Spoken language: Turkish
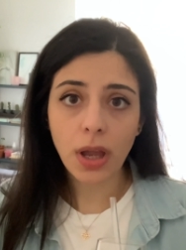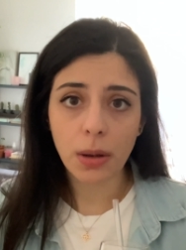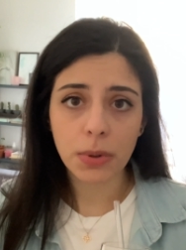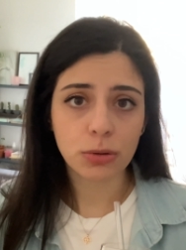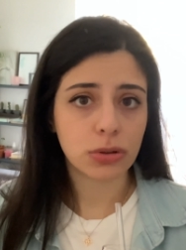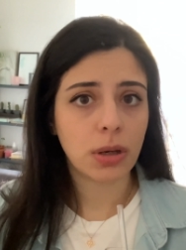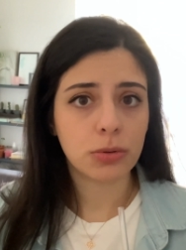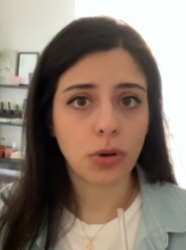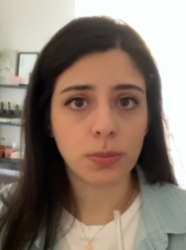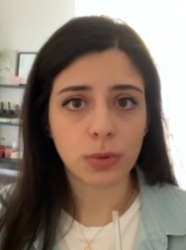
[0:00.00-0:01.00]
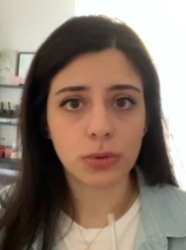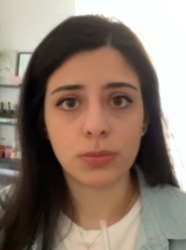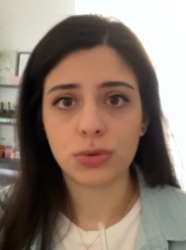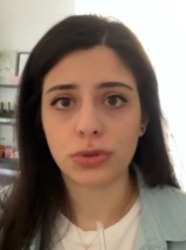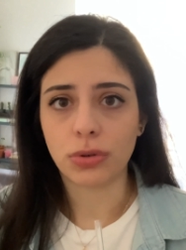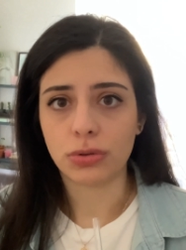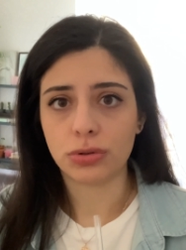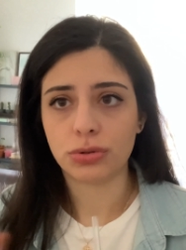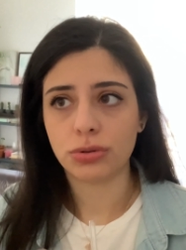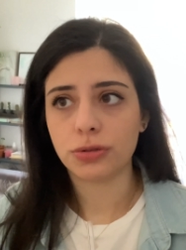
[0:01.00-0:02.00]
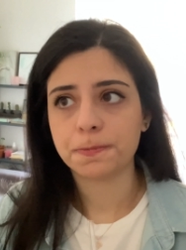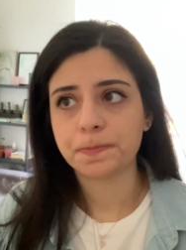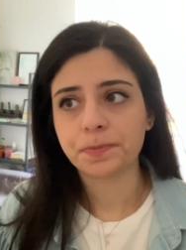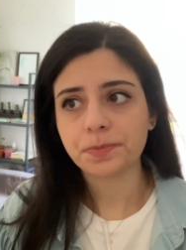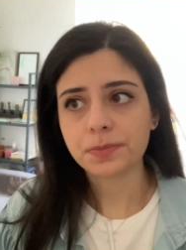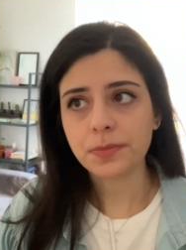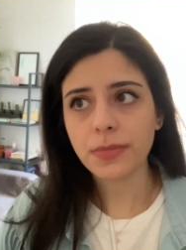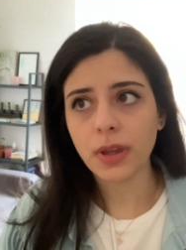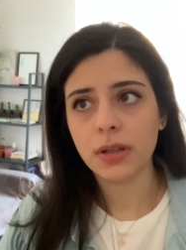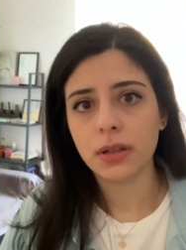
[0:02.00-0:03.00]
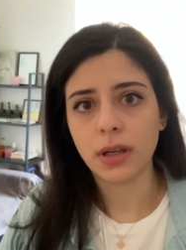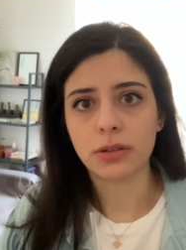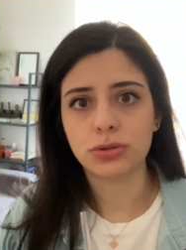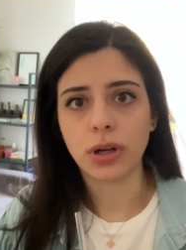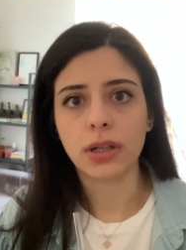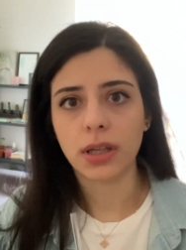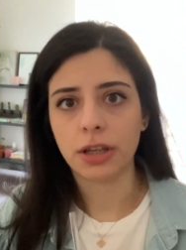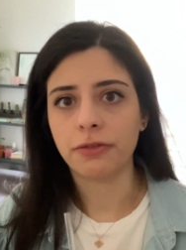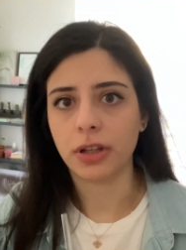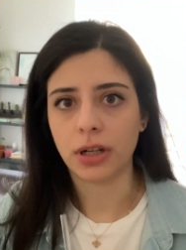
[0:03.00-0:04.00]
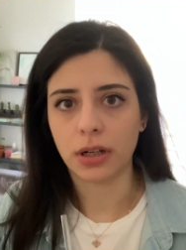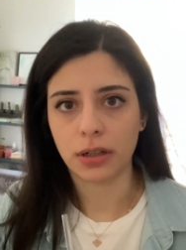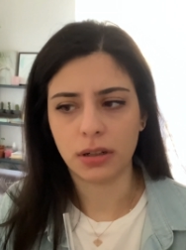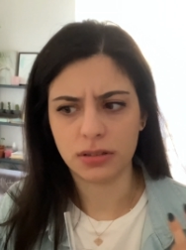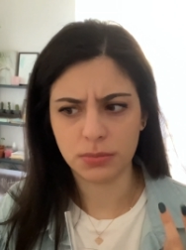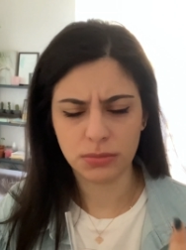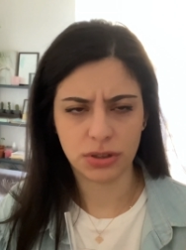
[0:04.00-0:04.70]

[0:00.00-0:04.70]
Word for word: Ama güzel bir topluluğumuz da oluştu. Yani şu an keyif alarak ağzımı mı